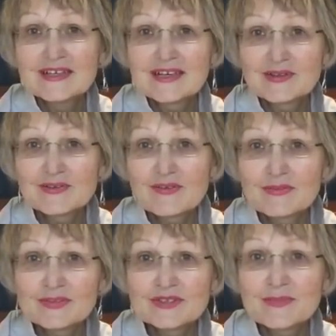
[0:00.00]
на которого
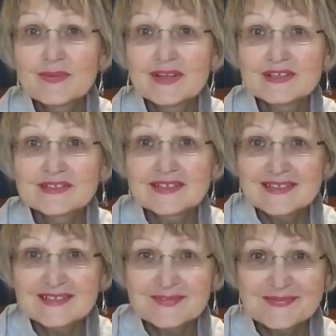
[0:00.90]
можно
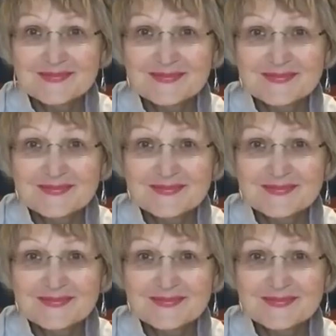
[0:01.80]
положиться.